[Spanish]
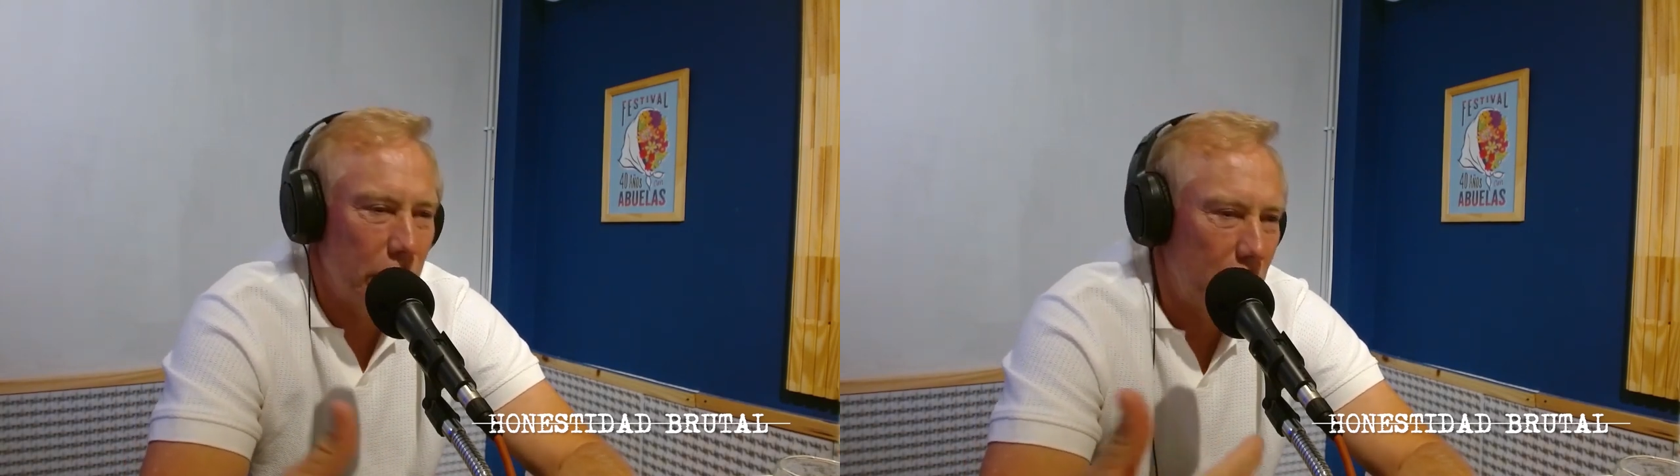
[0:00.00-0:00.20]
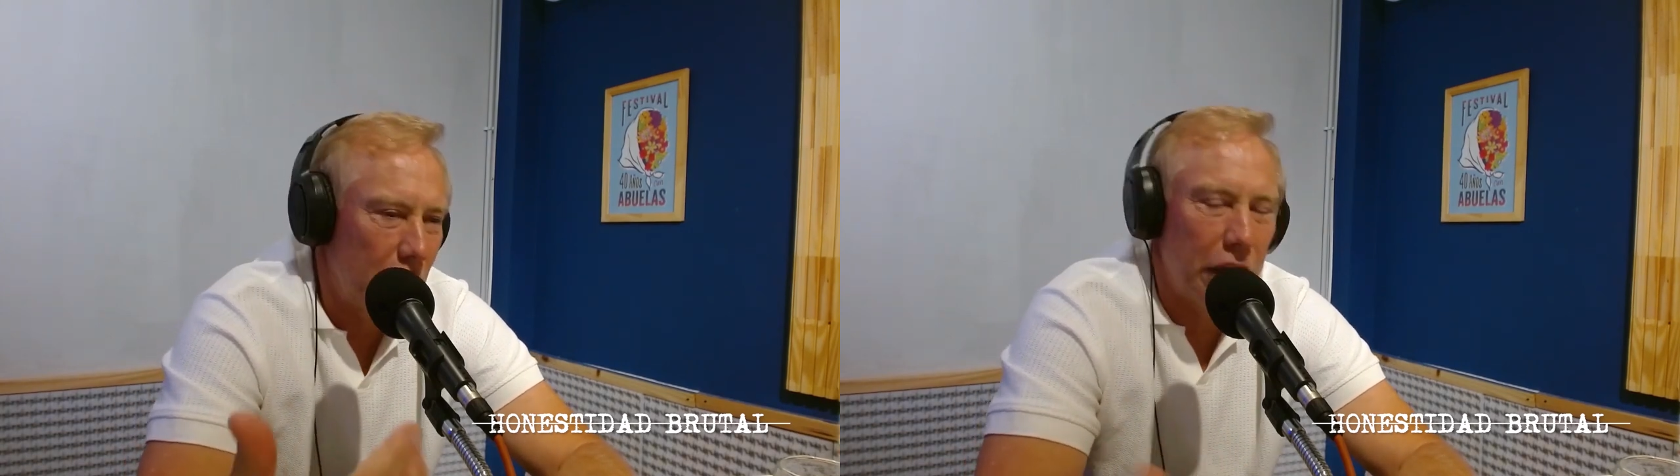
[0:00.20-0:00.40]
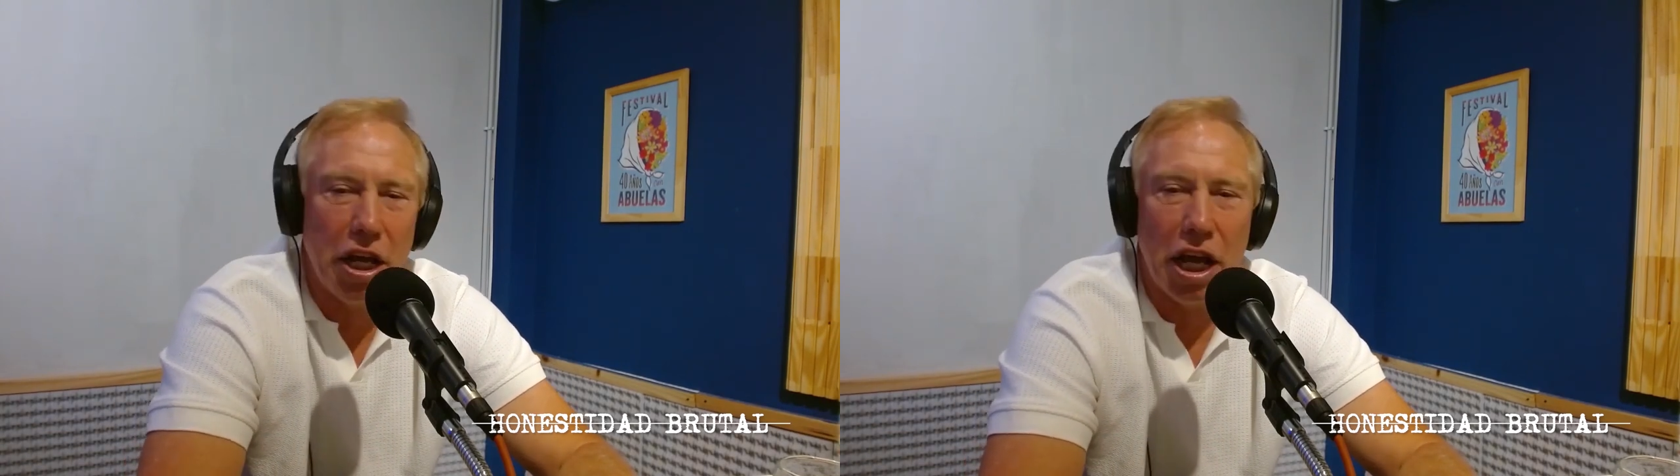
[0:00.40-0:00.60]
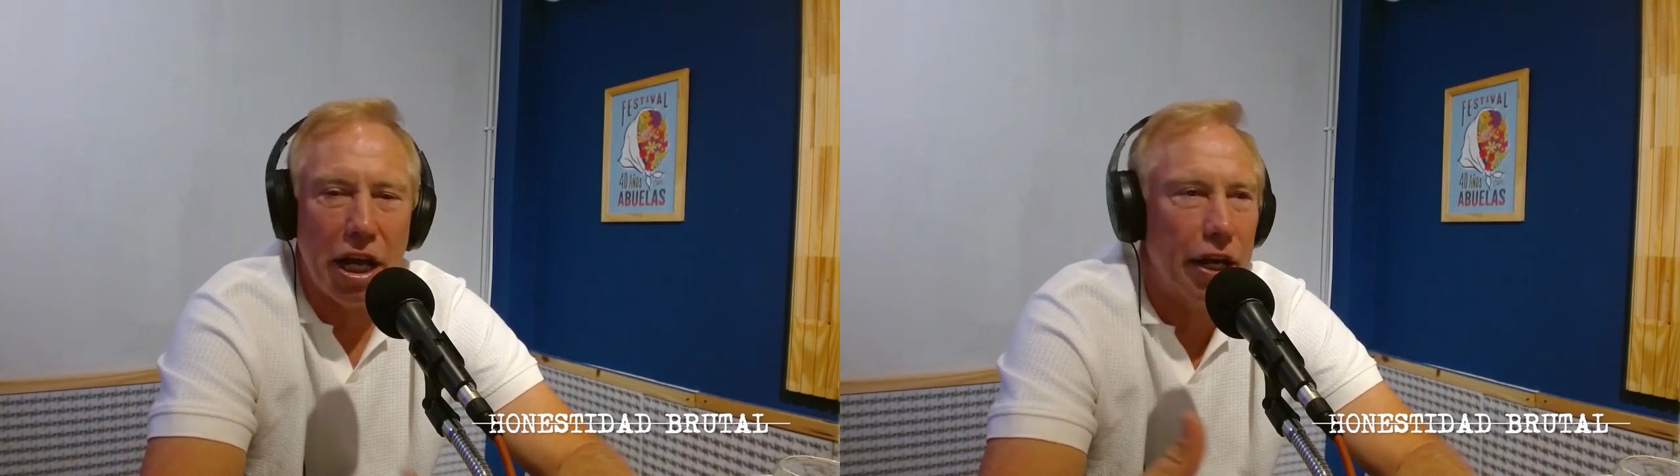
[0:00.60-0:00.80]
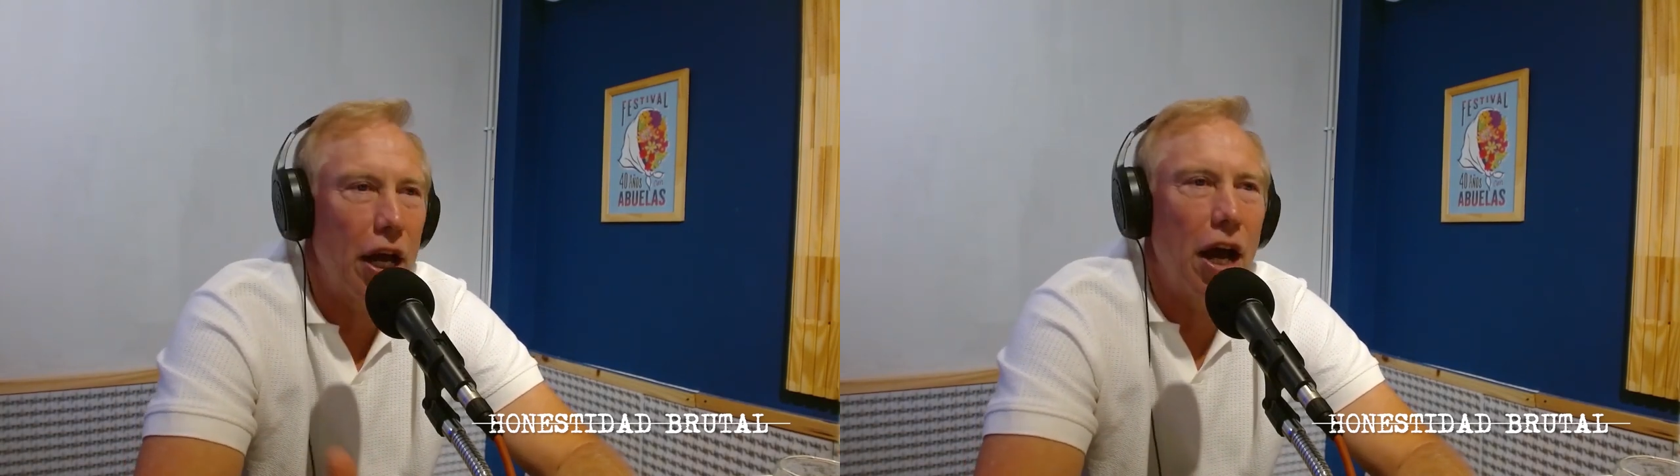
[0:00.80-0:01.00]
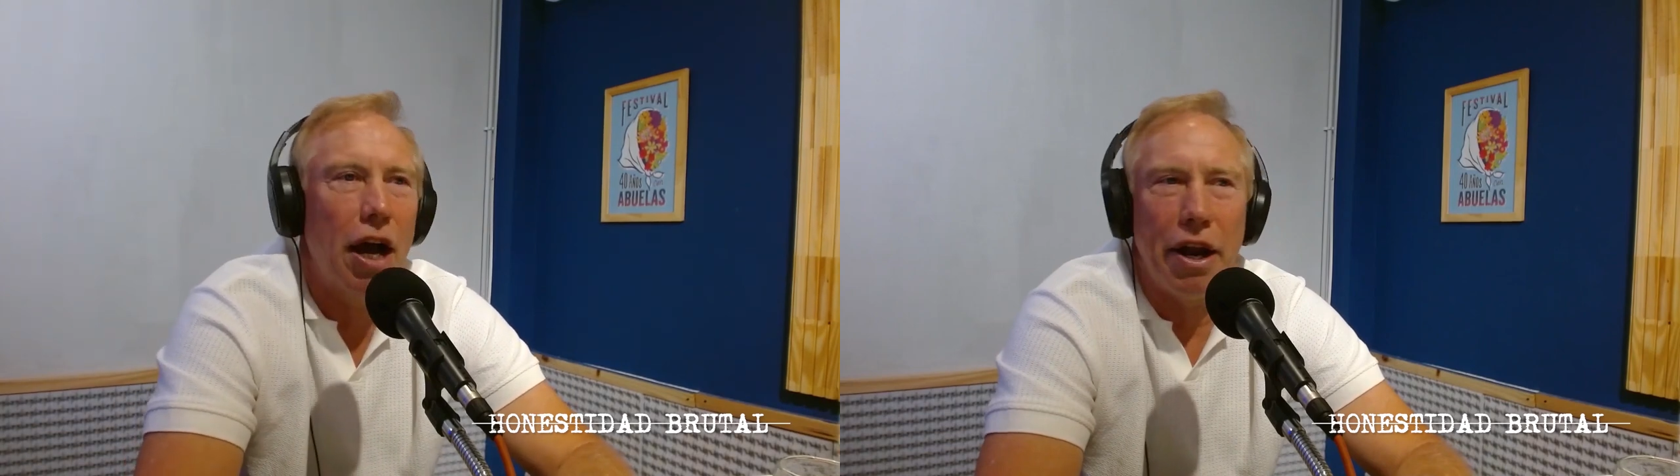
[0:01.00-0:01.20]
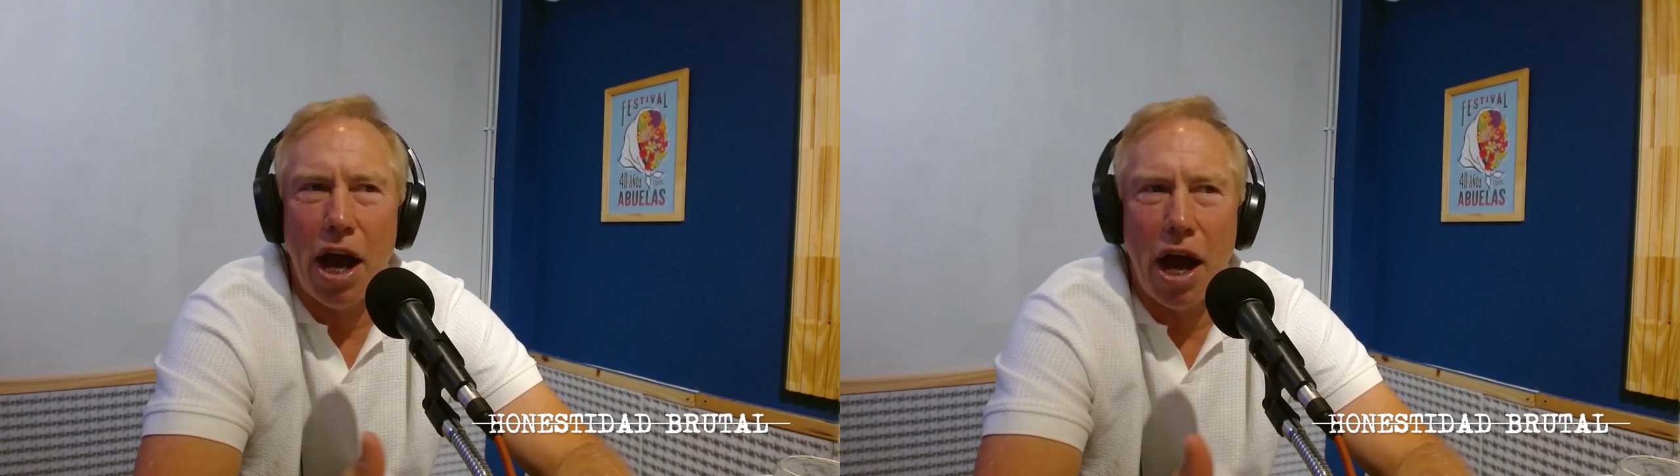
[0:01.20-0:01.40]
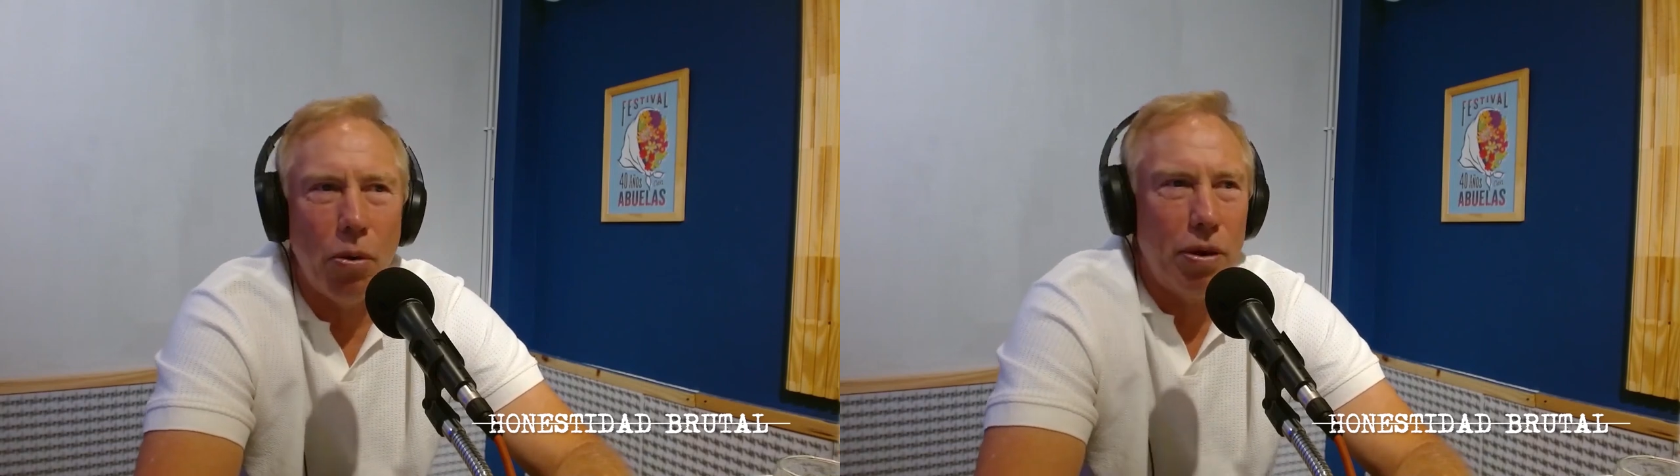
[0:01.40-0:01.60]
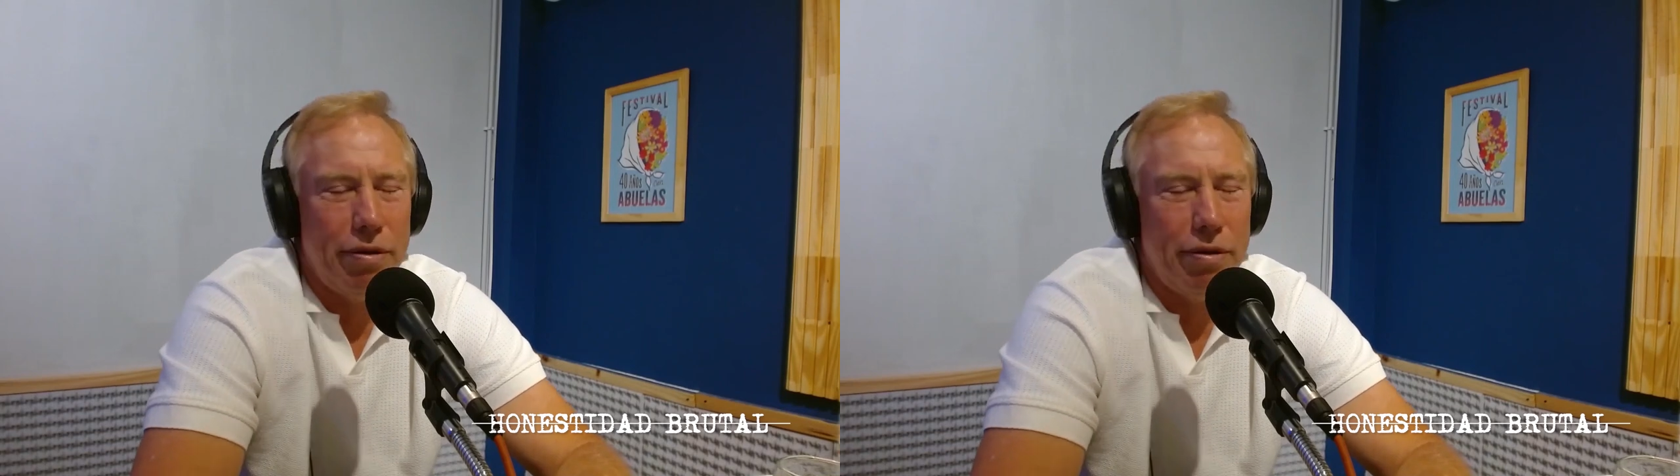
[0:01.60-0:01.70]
Te quería cargar agua,